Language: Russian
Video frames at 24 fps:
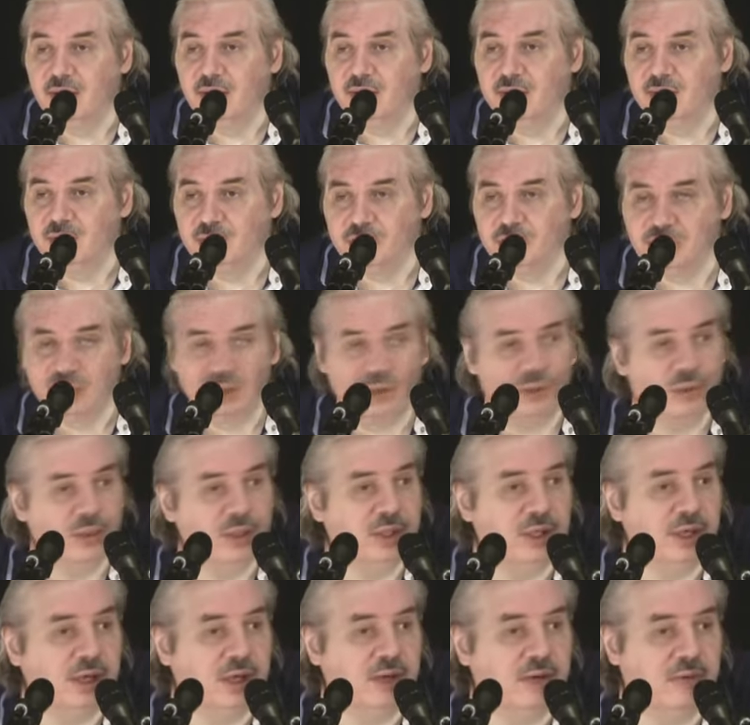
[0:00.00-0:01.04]
И все остальное
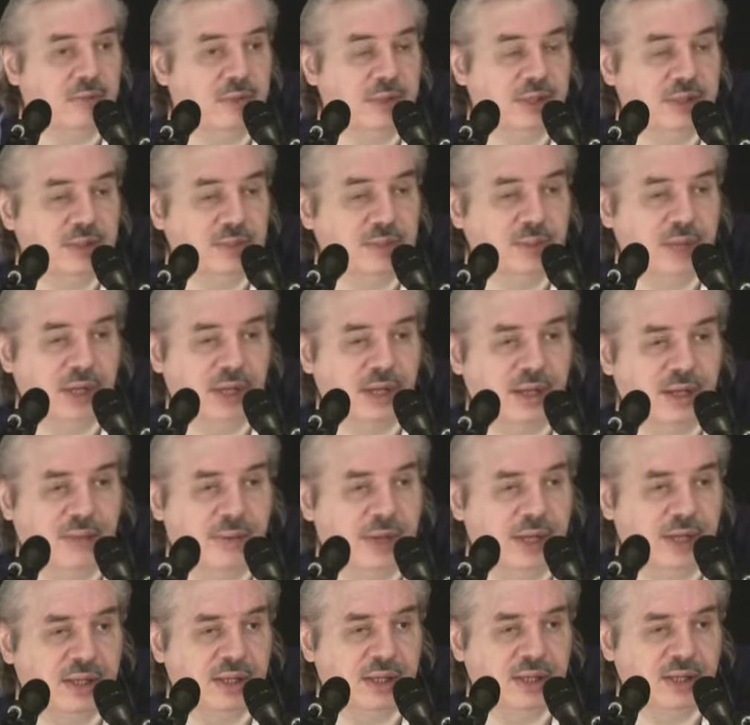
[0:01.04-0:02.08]
одинаково, в принципе. Я
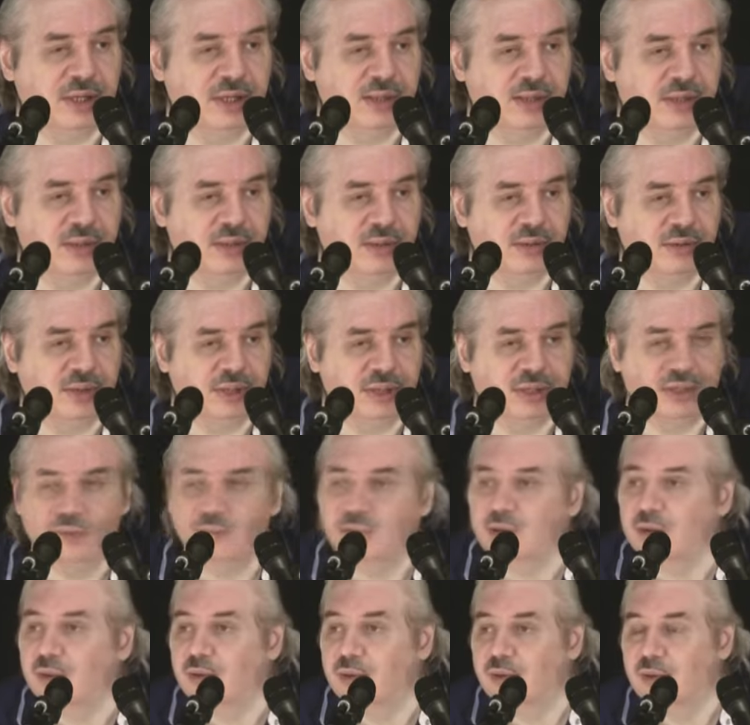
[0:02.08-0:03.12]
обряды, нюансы не
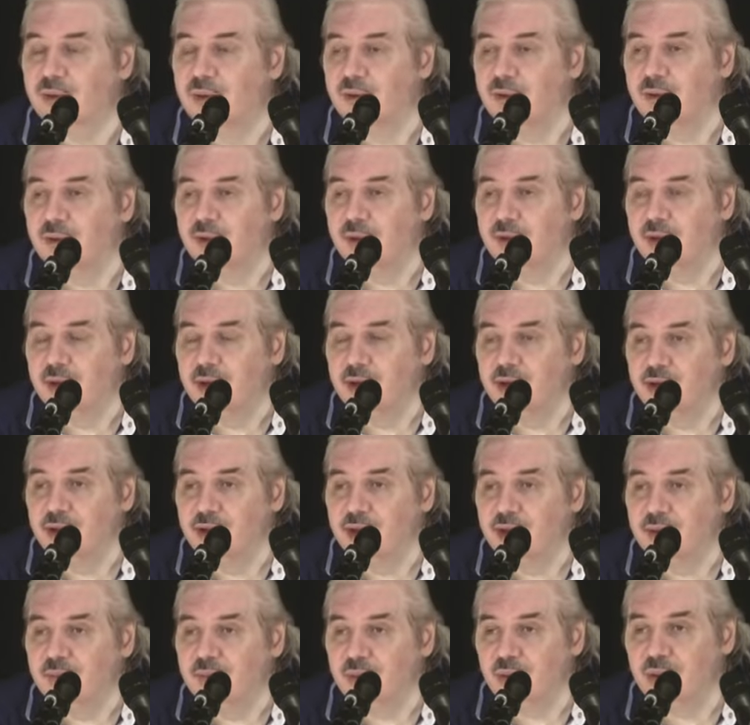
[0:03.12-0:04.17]
беру.
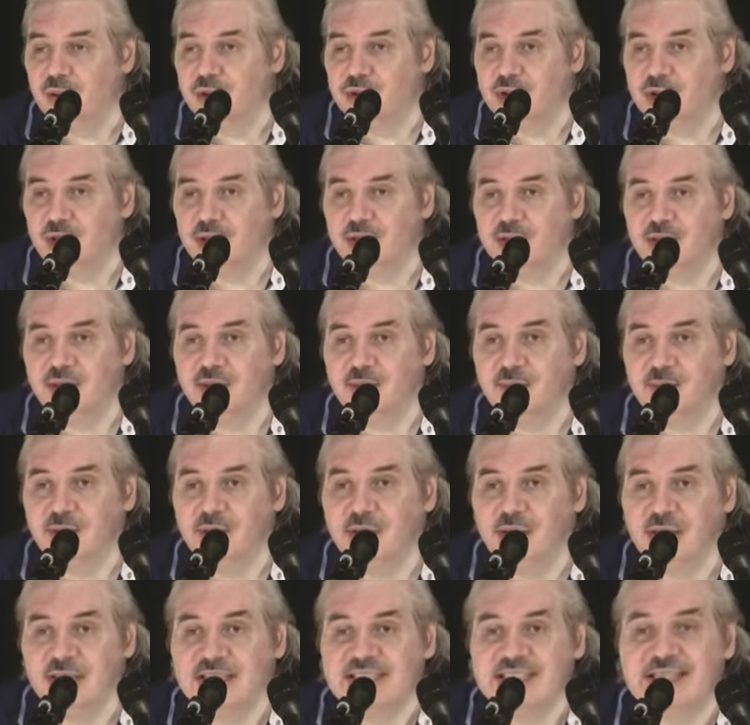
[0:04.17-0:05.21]
Получается,
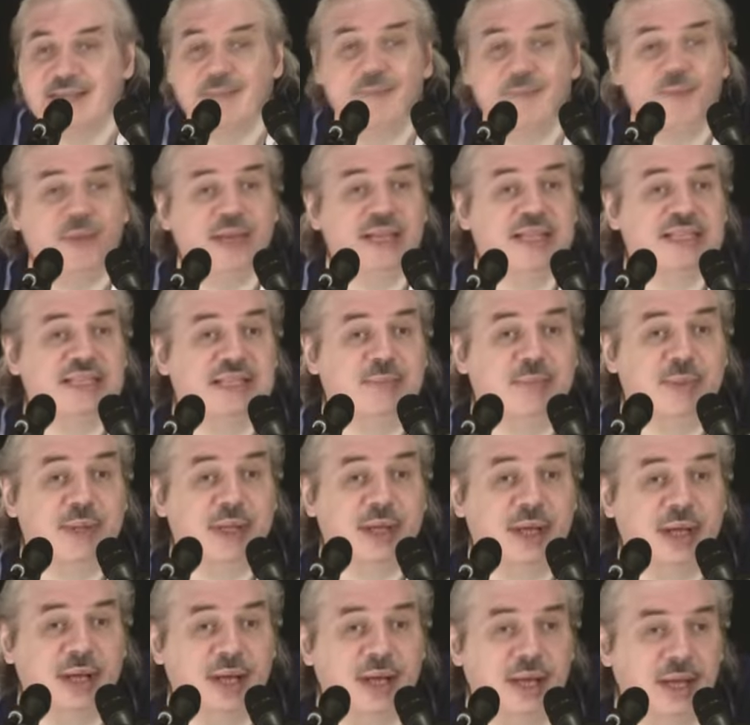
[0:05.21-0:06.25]
единственное
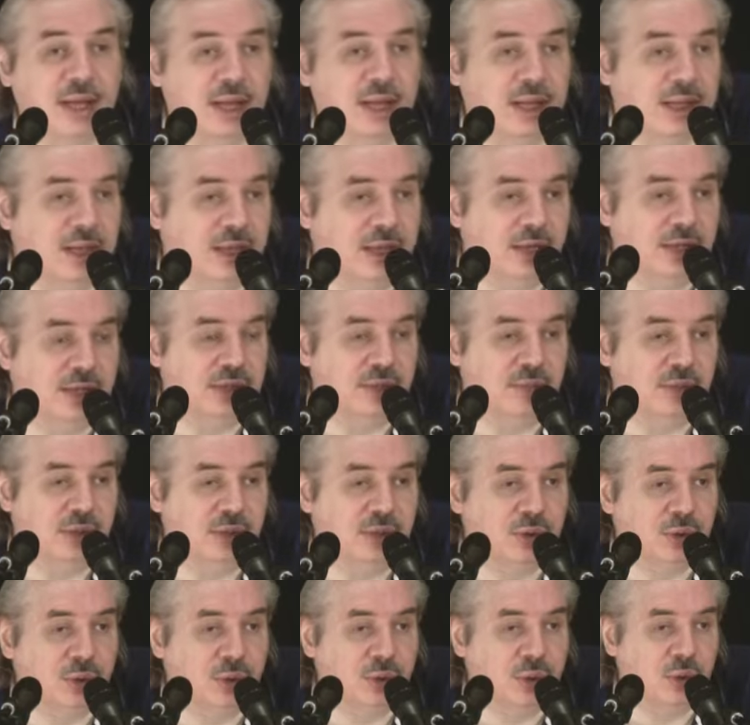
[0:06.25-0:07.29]
принципиальное отличие
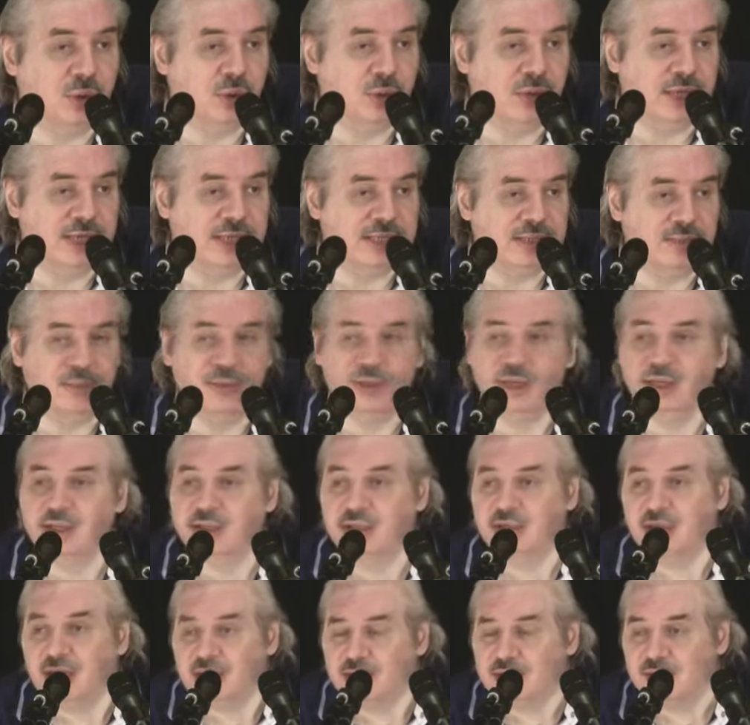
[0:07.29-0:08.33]
между иудаизмом и
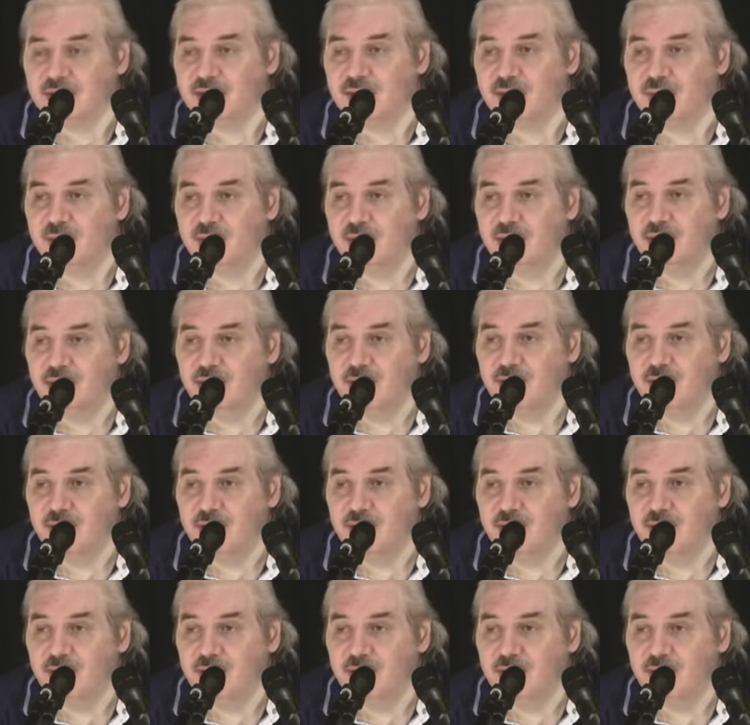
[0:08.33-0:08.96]
христианством –